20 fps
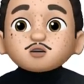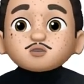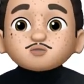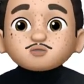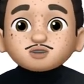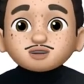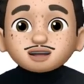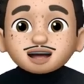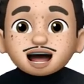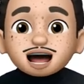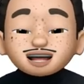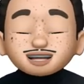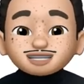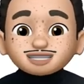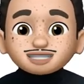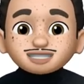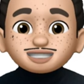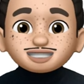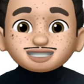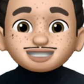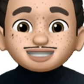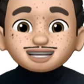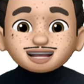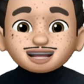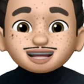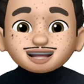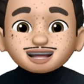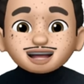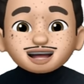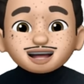我太吃
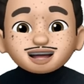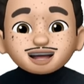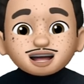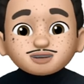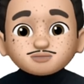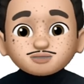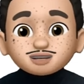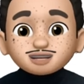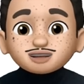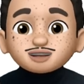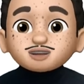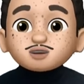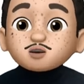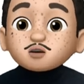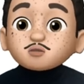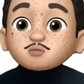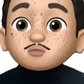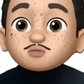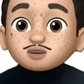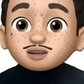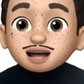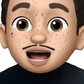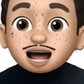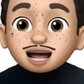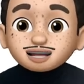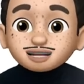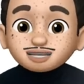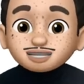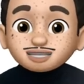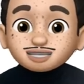惊了. 한 번 더. 我
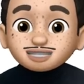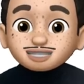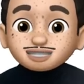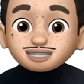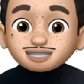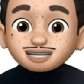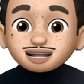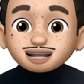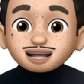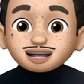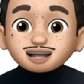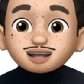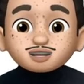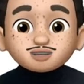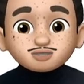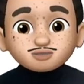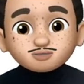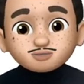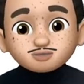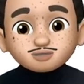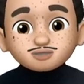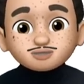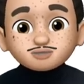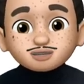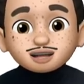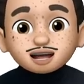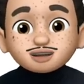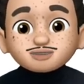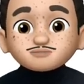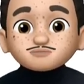太吃惊了.
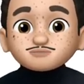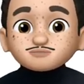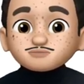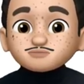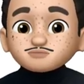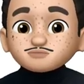좋습니다.